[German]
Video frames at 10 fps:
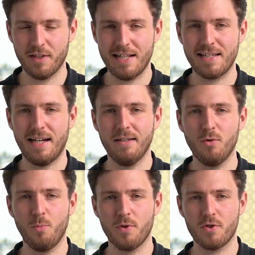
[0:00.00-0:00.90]
als
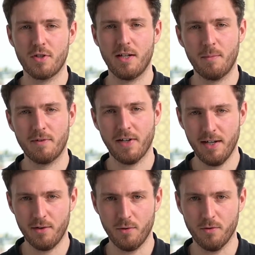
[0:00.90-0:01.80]
atypisch stille
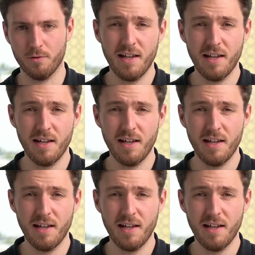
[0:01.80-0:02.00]
Beteiligung.